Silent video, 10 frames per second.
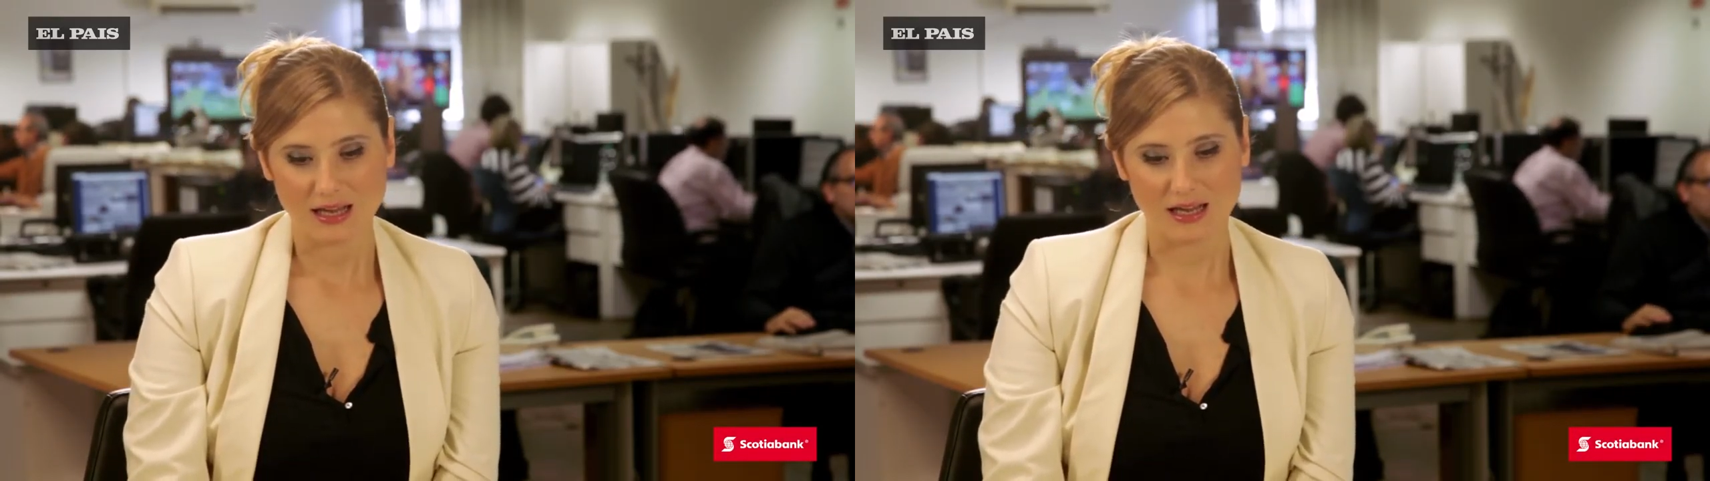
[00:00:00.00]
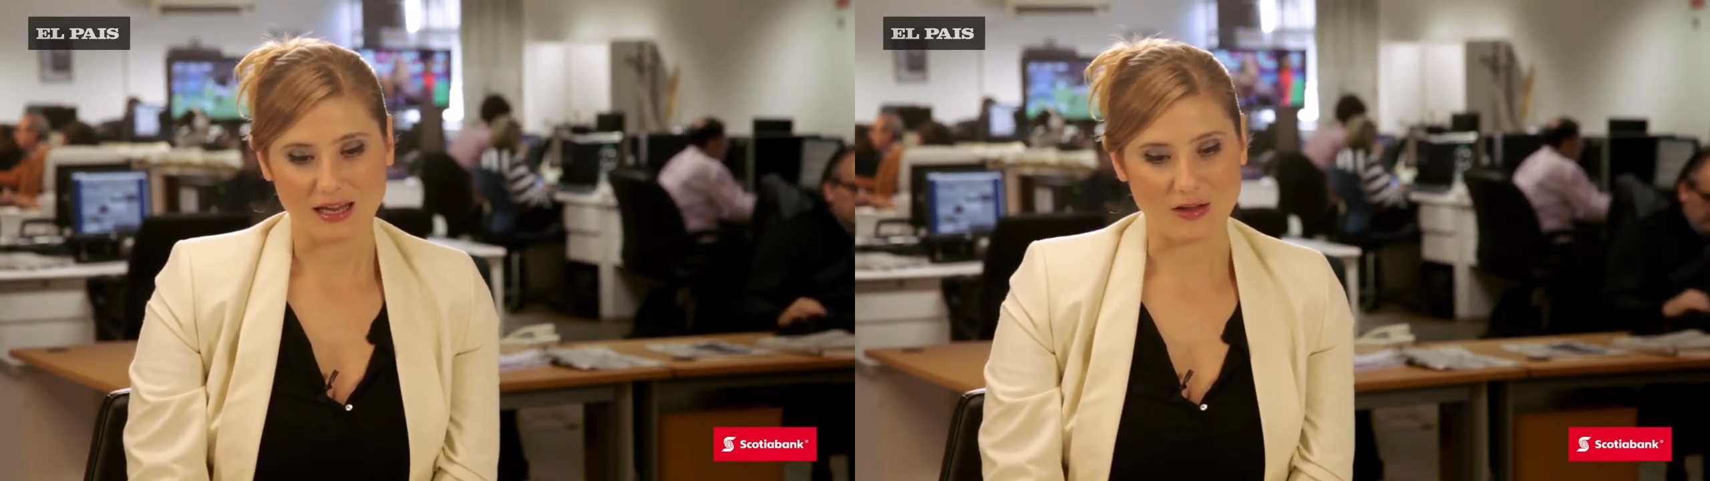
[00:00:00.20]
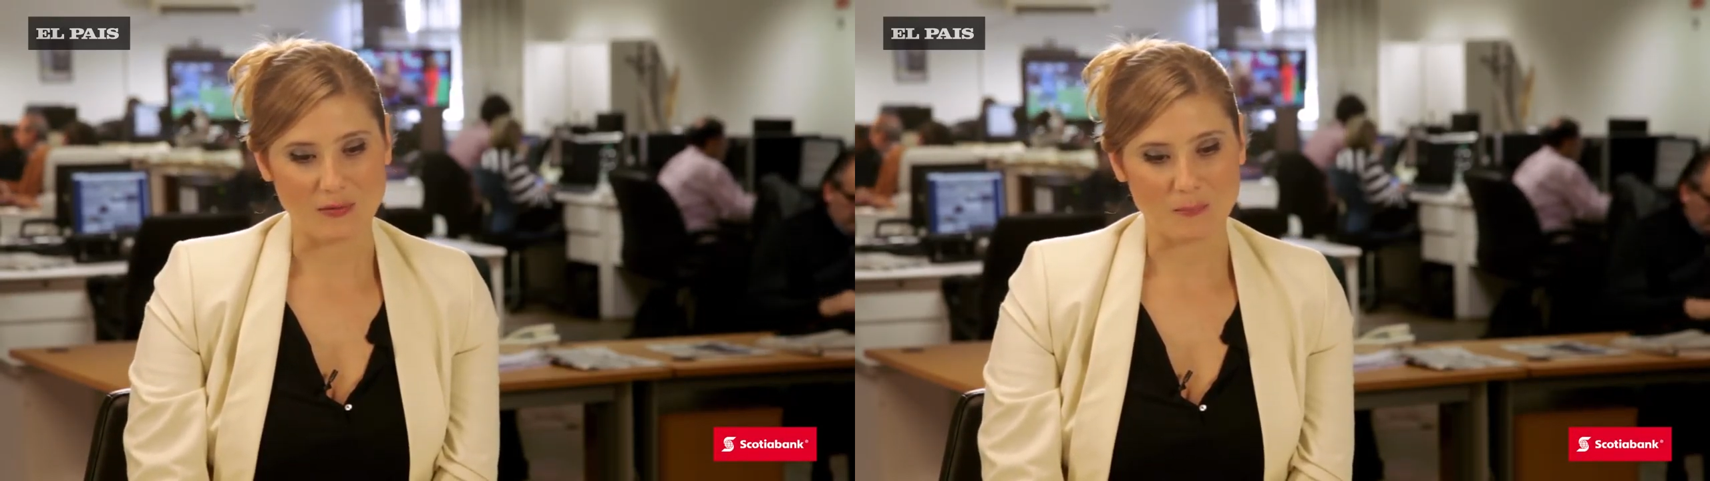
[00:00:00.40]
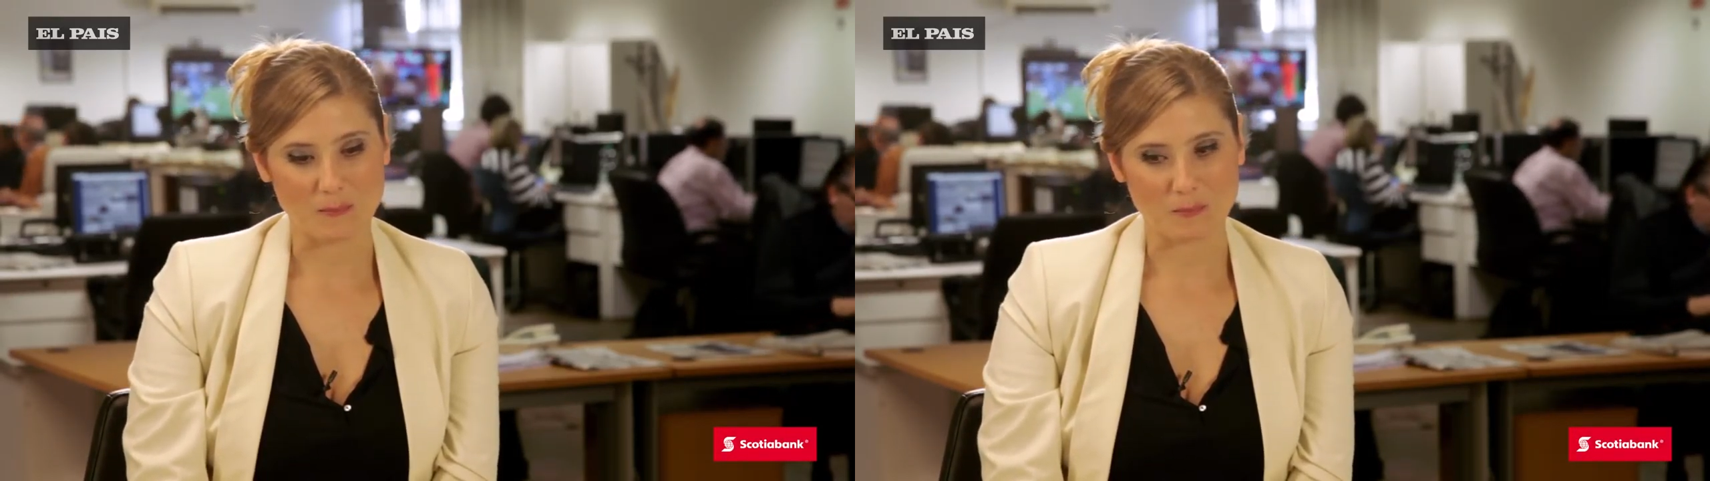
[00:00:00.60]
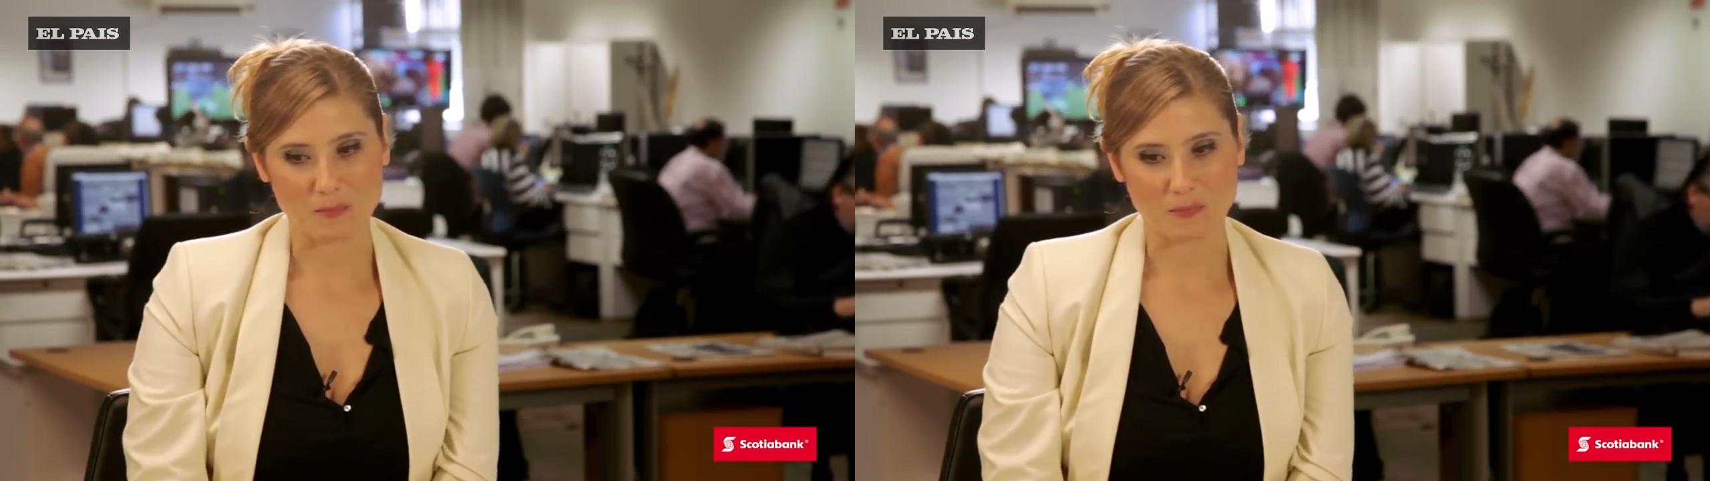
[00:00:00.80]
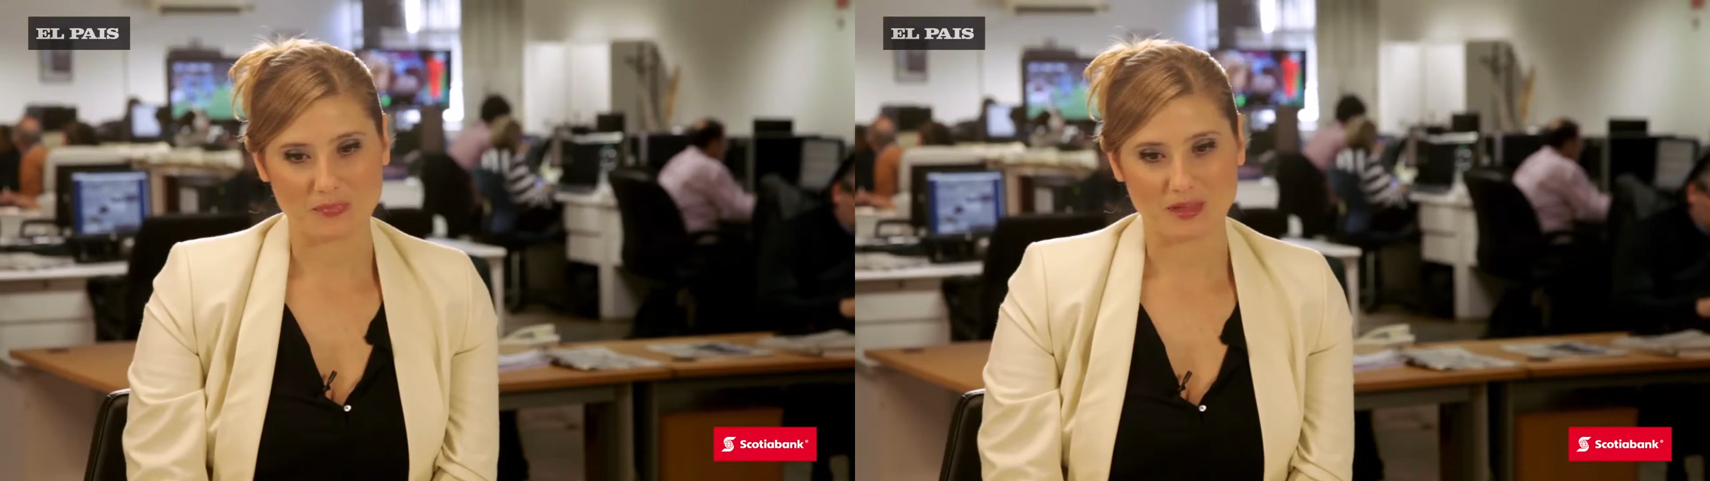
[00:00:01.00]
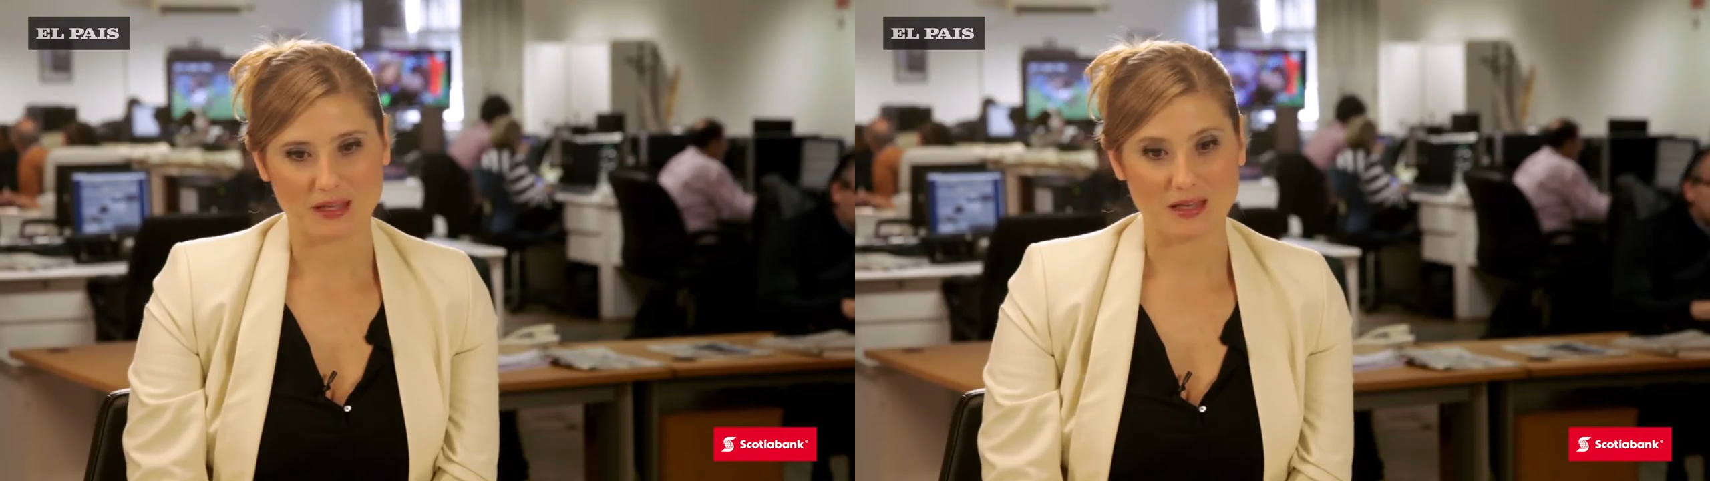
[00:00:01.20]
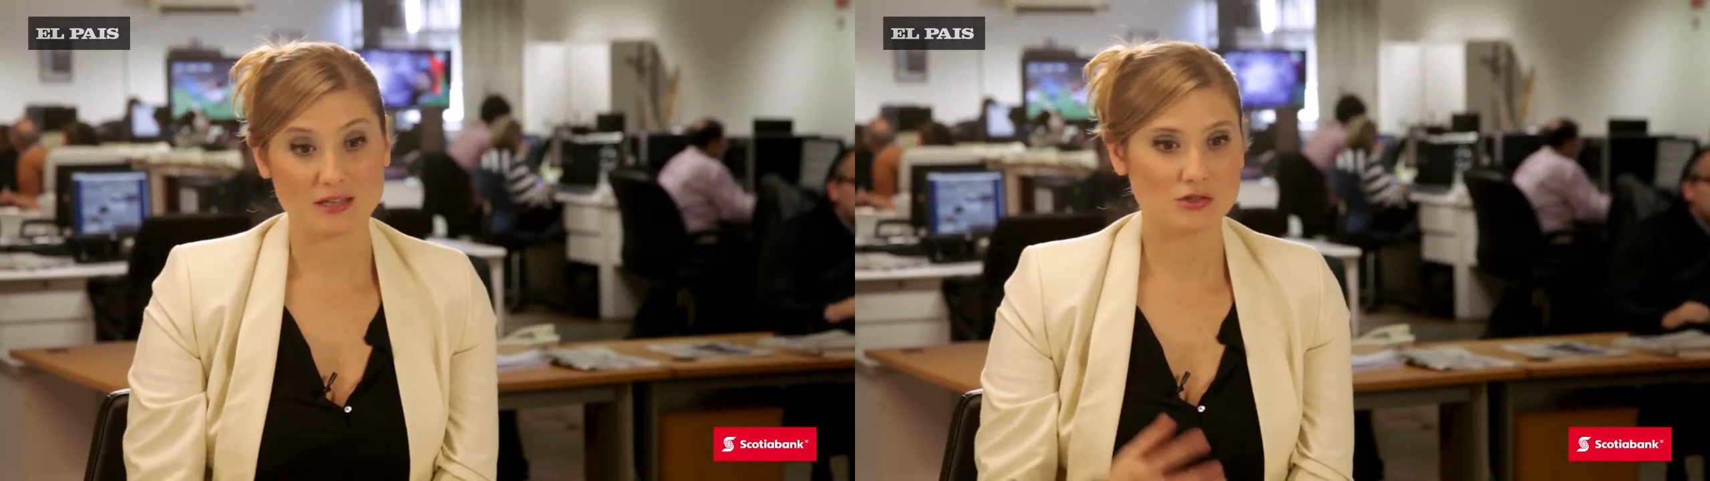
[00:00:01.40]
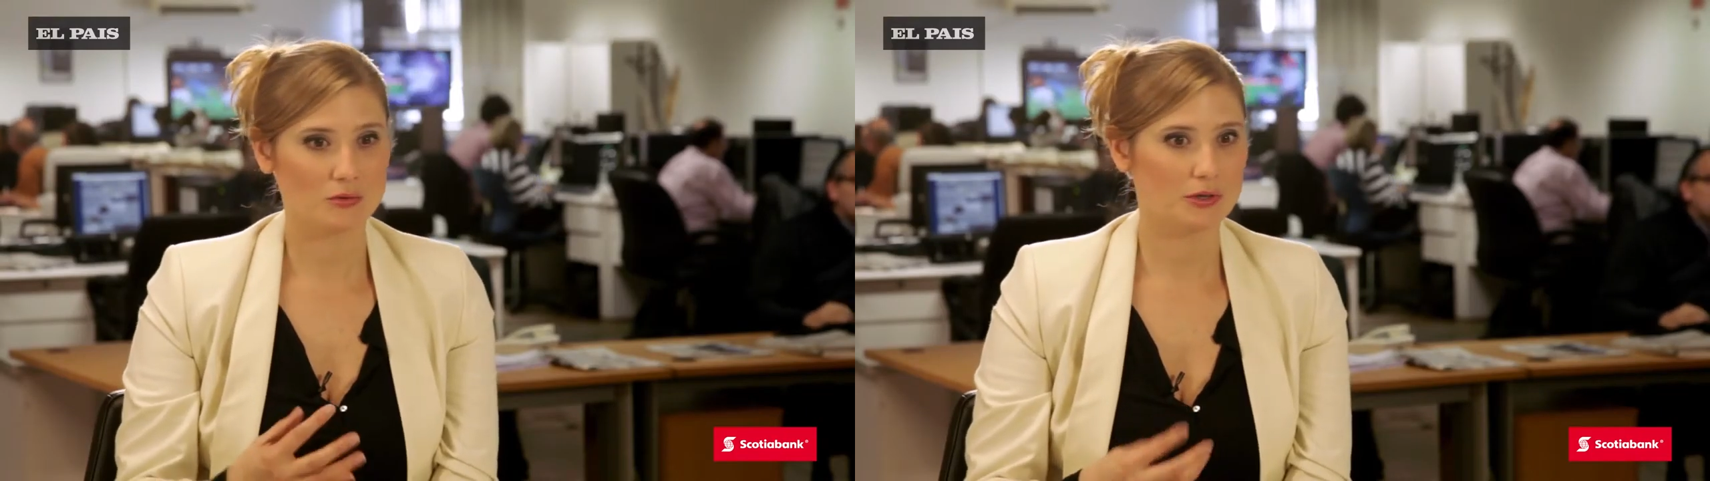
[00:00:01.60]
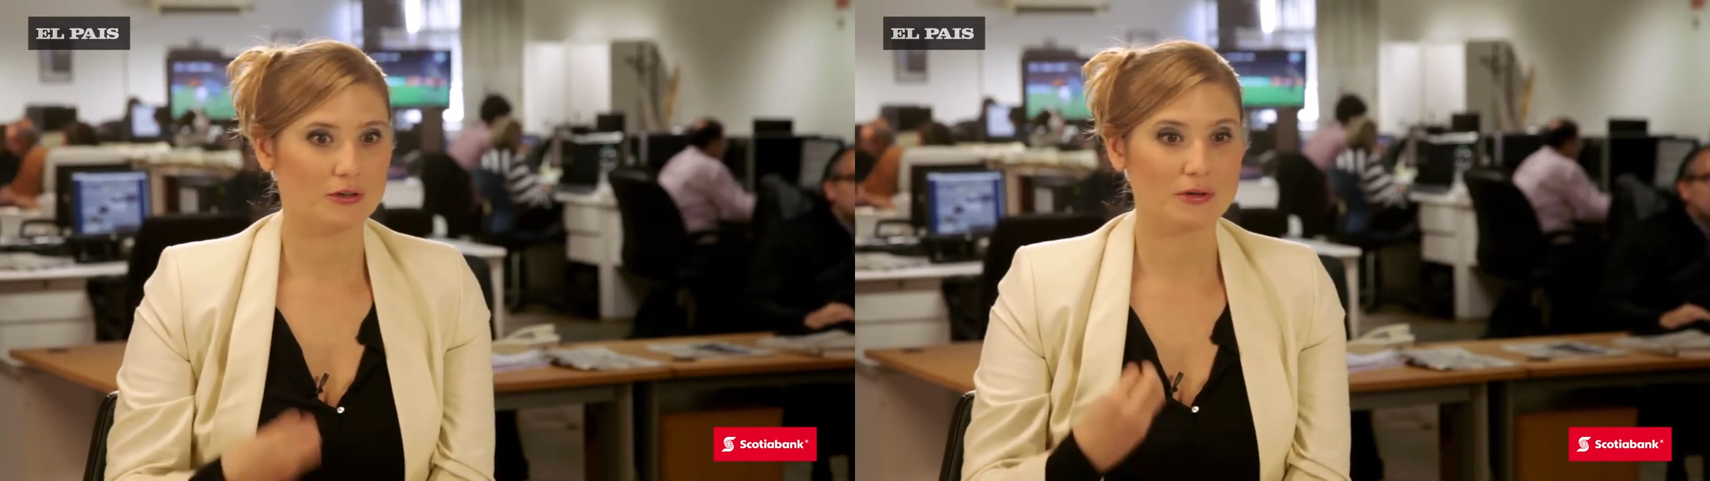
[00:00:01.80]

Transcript: Em, y eso, bueno,